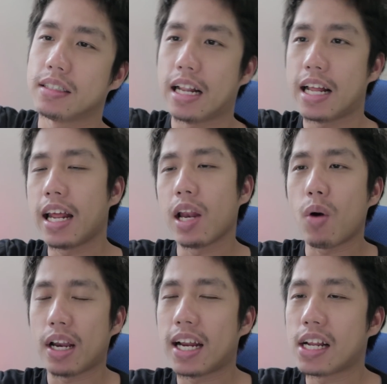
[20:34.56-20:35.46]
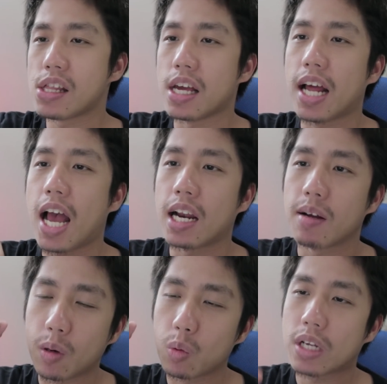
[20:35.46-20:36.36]
และในระหว่างที่กำลังเสียท่า
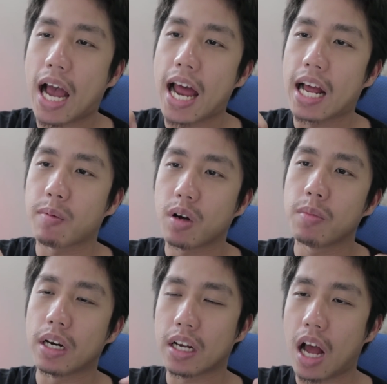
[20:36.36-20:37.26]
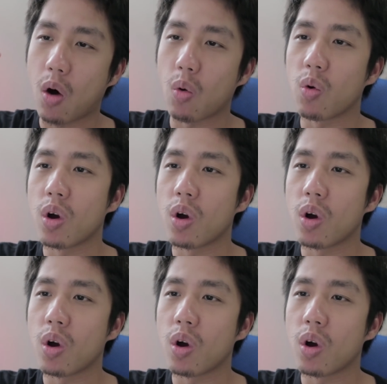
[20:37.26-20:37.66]
นะเป็นลูกชายนะครับก็เหมือนกับเอา